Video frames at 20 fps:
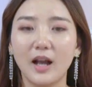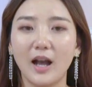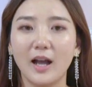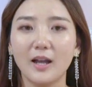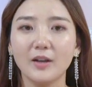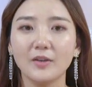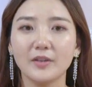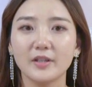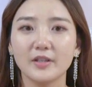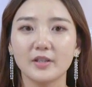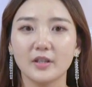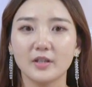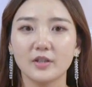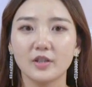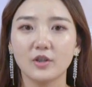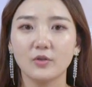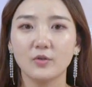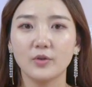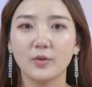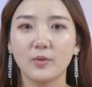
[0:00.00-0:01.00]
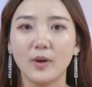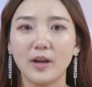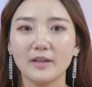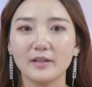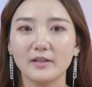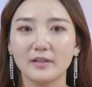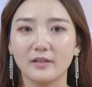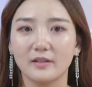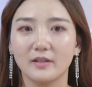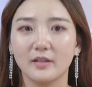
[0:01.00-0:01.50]
还有一些社会关
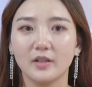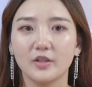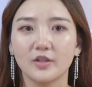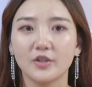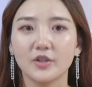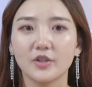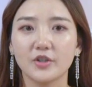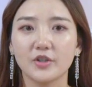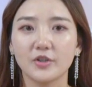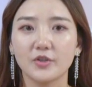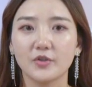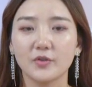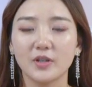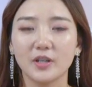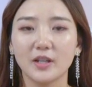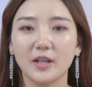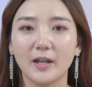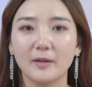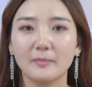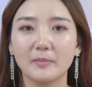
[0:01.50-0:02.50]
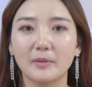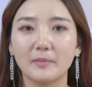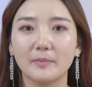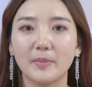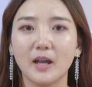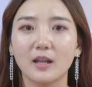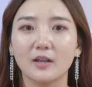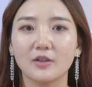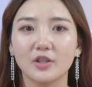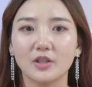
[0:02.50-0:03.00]
系。这时就应该明
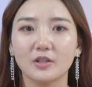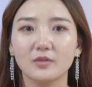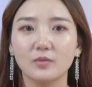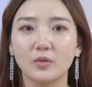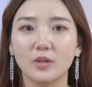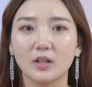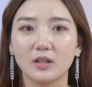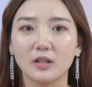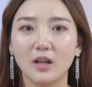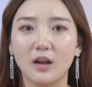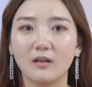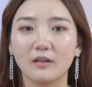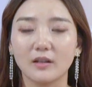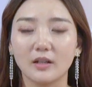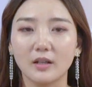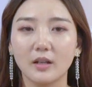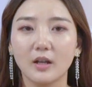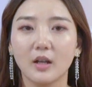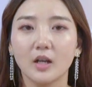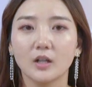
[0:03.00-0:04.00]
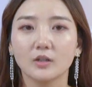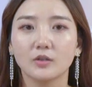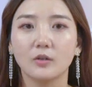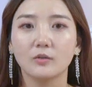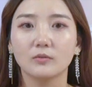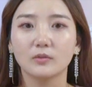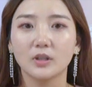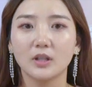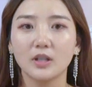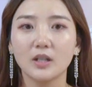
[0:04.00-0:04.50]
白了生活的道理，
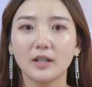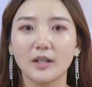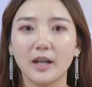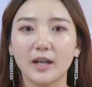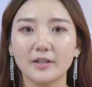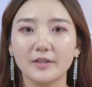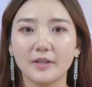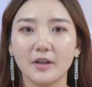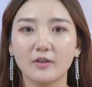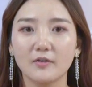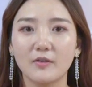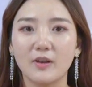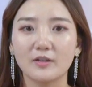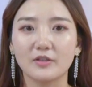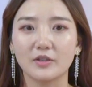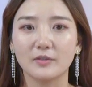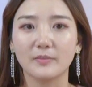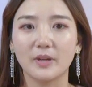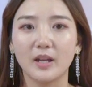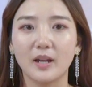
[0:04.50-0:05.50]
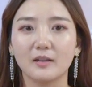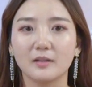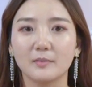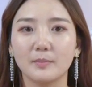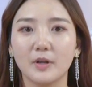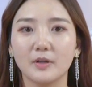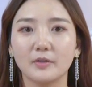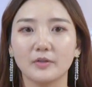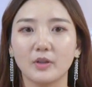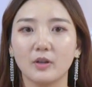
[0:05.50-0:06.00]
懂得了该交往什么样的
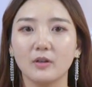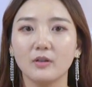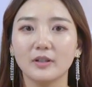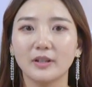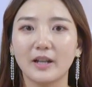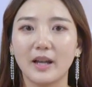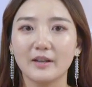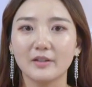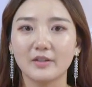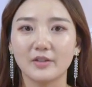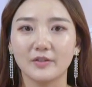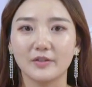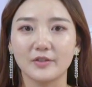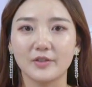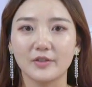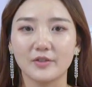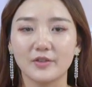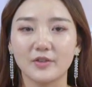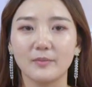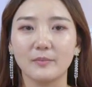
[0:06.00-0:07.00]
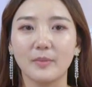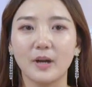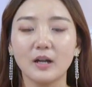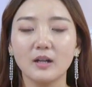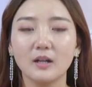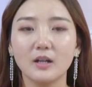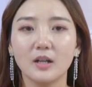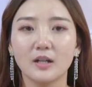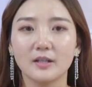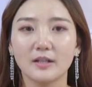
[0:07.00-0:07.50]
朋友，该舍弃什么，
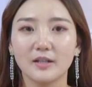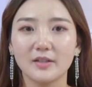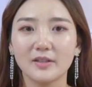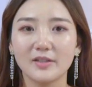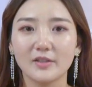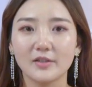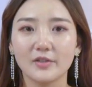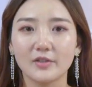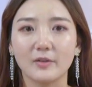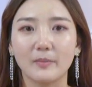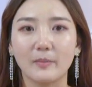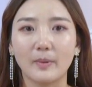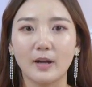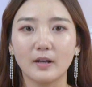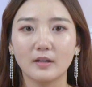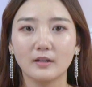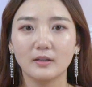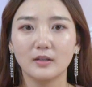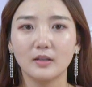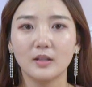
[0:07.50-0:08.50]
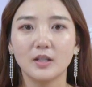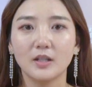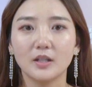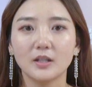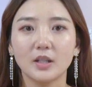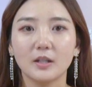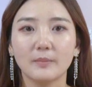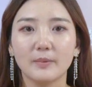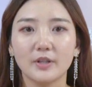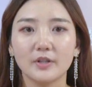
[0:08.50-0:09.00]
珍惜什么。
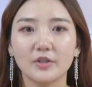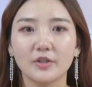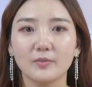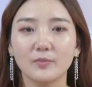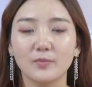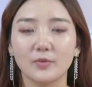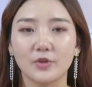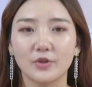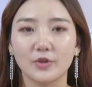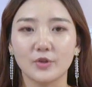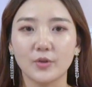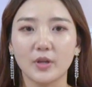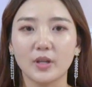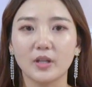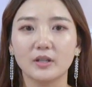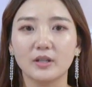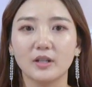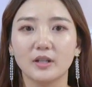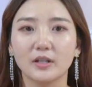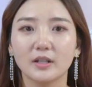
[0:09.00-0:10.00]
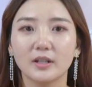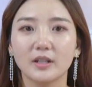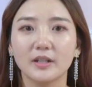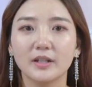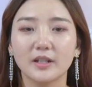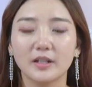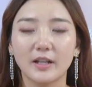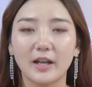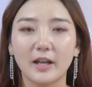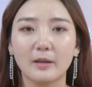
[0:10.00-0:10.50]
特别是五十岁的人，
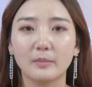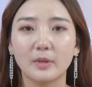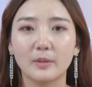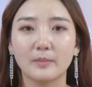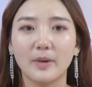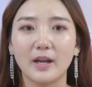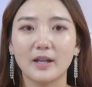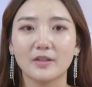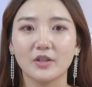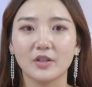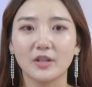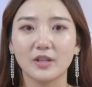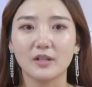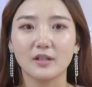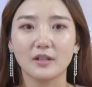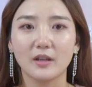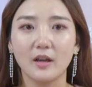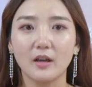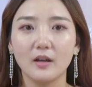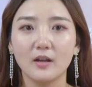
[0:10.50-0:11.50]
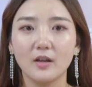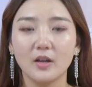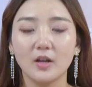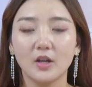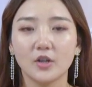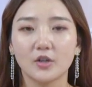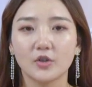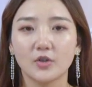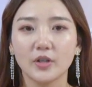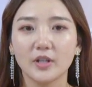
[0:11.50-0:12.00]
更应该明白这一切。
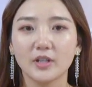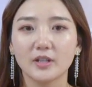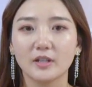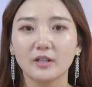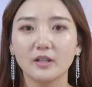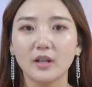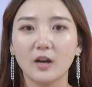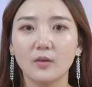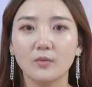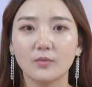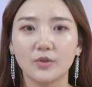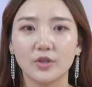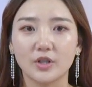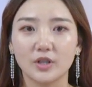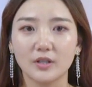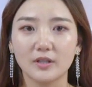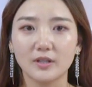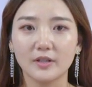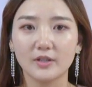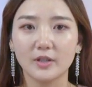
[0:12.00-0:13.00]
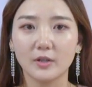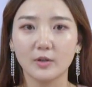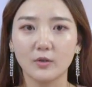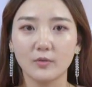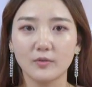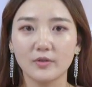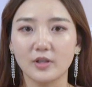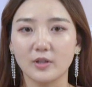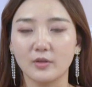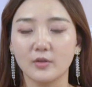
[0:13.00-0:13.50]
所以，人到五十，这些
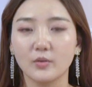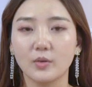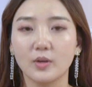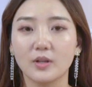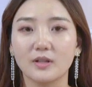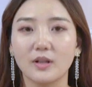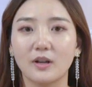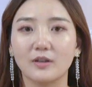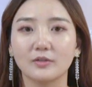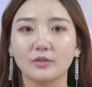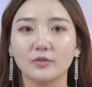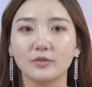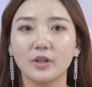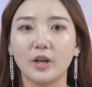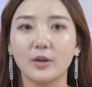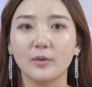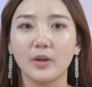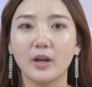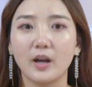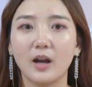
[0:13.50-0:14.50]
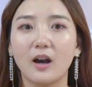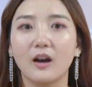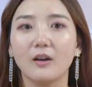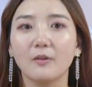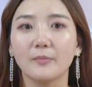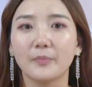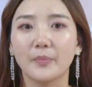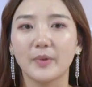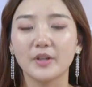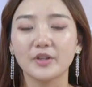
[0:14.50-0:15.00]
东西越早丢掉越好，
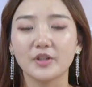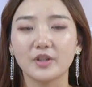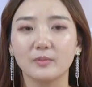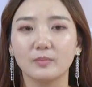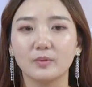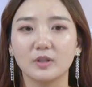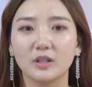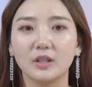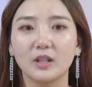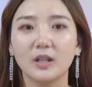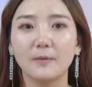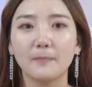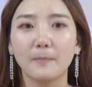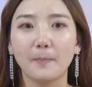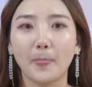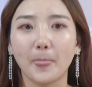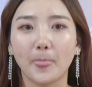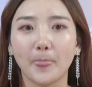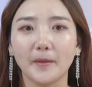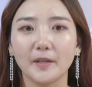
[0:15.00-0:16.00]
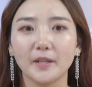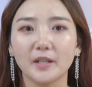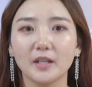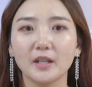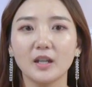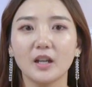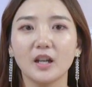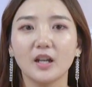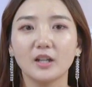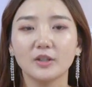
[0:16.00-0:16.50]
别舍不得。
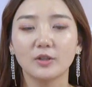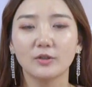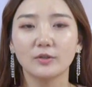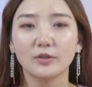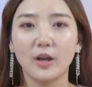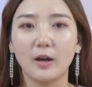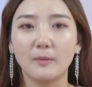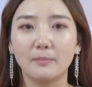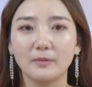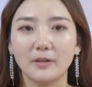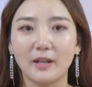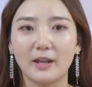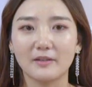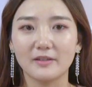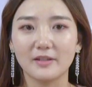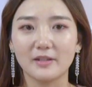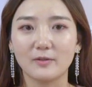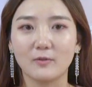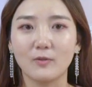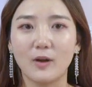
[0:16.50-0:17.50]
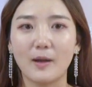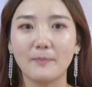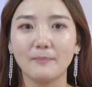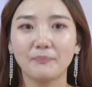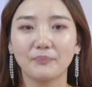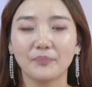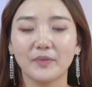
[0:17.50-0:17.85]
一，丢掉不良习惯。